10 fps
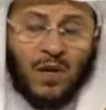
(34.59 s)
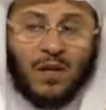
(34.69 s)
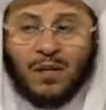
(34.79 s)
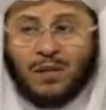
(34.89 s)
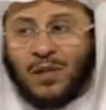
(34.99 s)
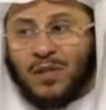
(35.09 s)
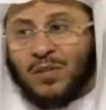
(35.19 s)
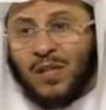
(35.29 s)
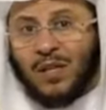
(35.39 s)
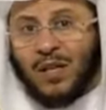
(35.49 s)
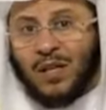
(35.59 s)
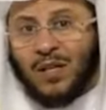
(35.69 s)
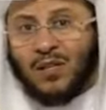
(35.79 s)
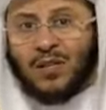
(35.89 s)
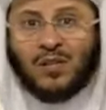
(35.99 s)
اللي عنده تجارة
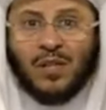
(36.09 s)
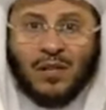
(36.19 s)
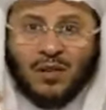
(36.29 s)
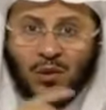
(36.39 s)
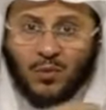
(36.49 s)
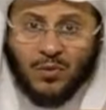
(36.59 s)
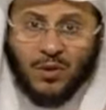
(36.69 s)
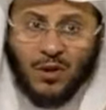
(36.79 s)
خلص التجارة يعود